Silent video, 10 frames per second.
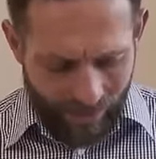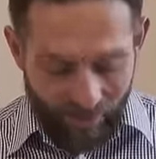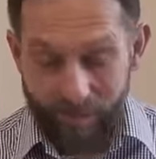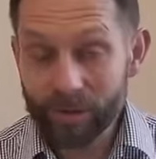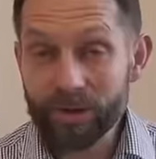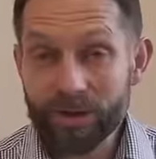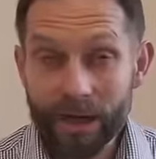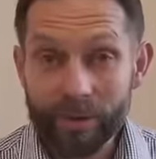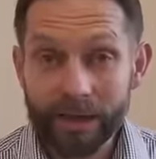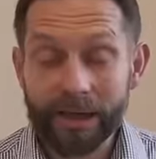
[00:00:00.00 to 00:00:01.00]
w
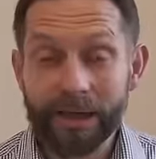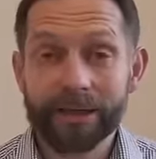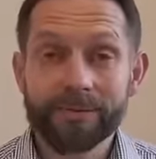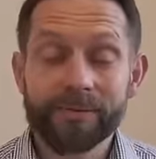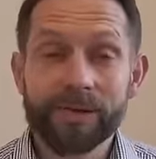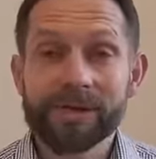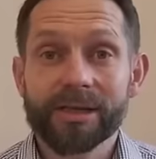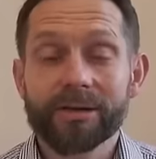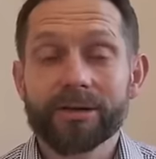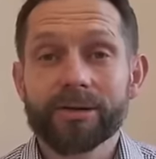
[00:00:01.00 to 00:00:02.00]
poniedziałek
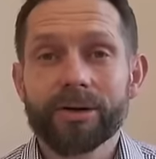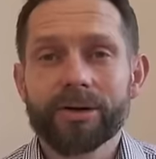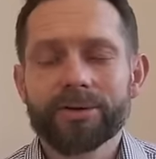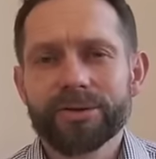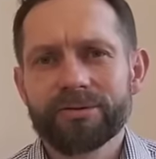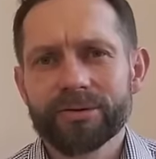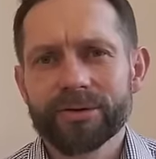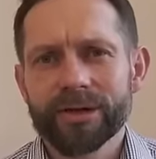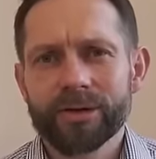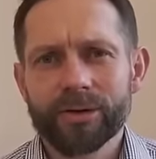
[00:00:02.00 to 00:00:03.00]

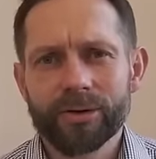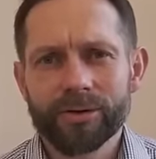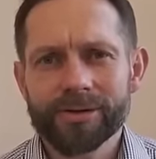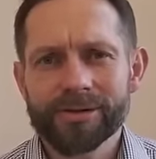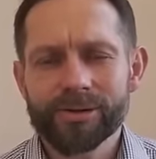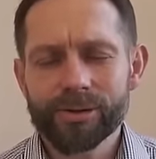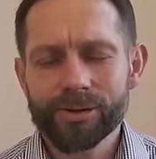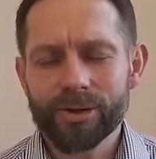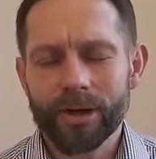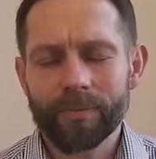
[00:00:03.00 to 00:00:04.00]
29
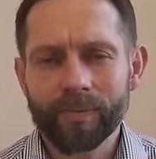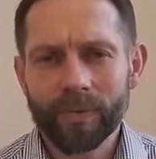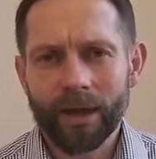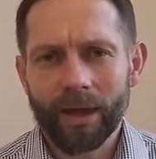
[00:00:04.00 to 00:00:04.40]
stycznia.